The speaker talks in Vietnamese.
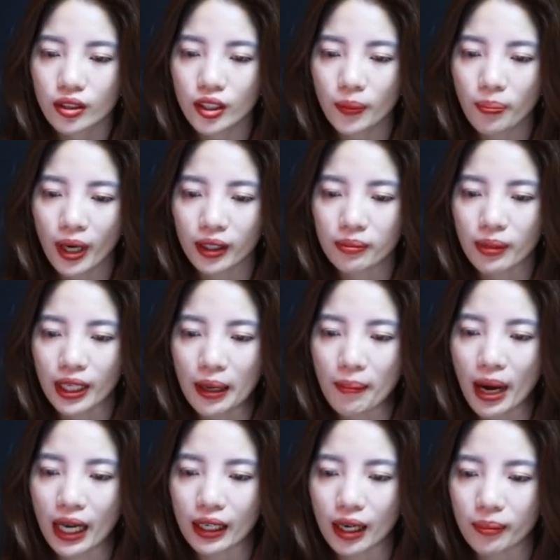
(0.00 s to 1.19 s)
Chớp mắt mà đã
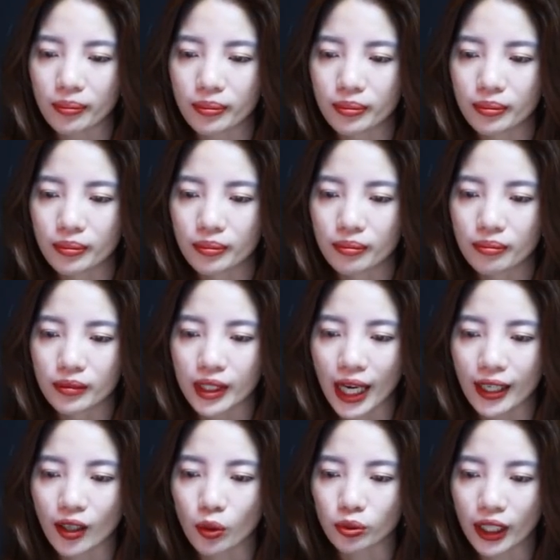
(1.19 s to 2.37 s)
ba năm,
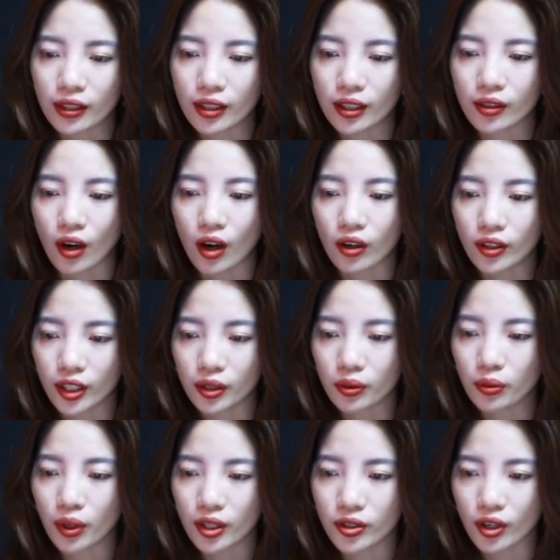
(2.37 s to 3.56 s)
ngày cậu thanh niên đó đến
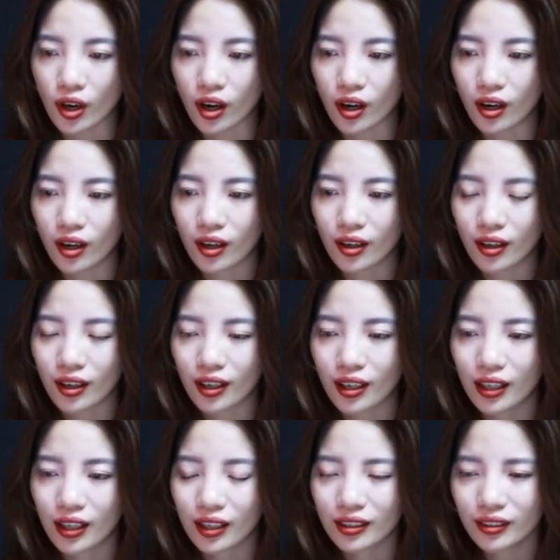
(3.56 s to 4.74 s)
thuê trọ.
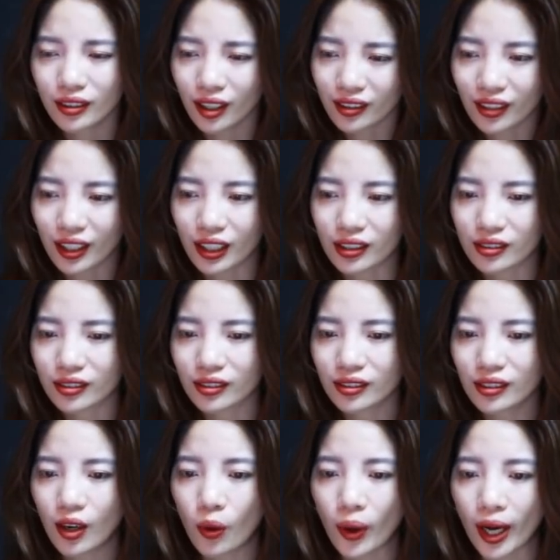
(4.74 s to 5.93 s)
Thật tình,
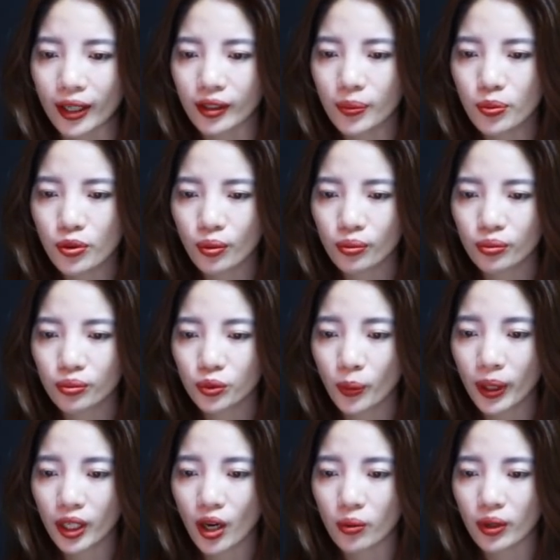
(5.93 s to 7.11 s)
lâu ngày tiếp xúc, tôi
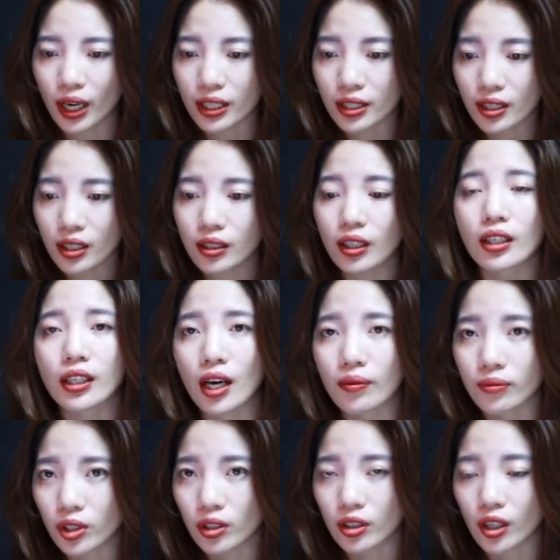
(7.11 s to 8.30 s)
bắt đầu nảy sinh tình
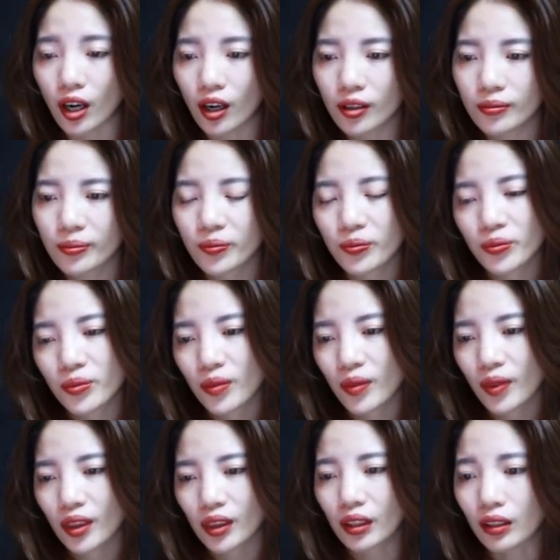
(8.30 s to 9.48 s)
cảm với người đó.
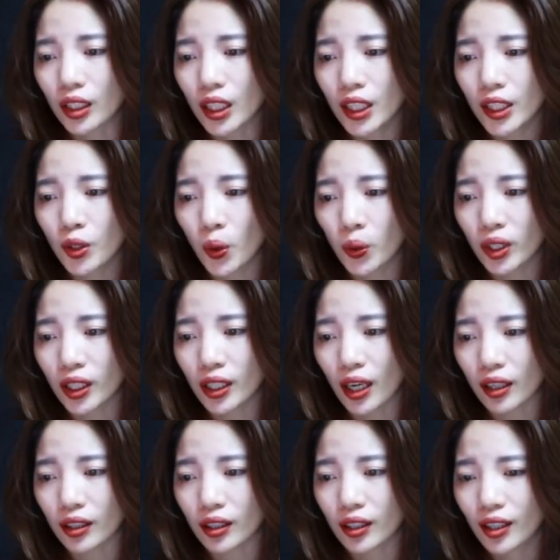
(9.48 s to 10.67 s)
Từ khi ly hôn đến
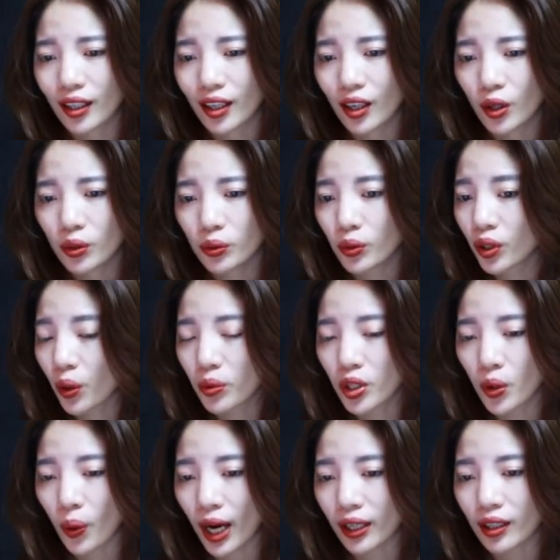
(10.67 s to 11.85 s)
nay, tôi không
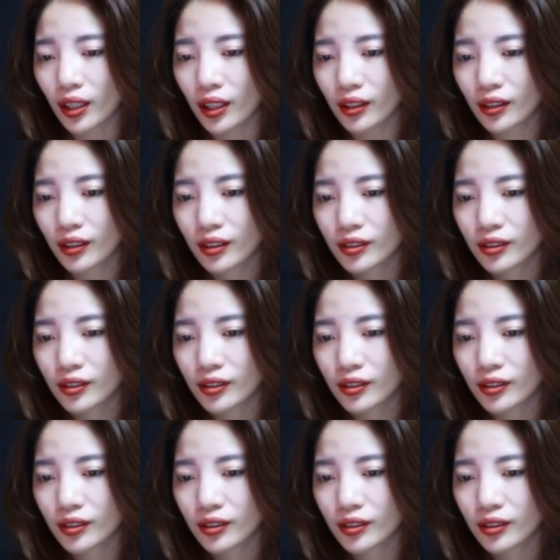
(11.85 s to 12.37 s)
yêu ai hết.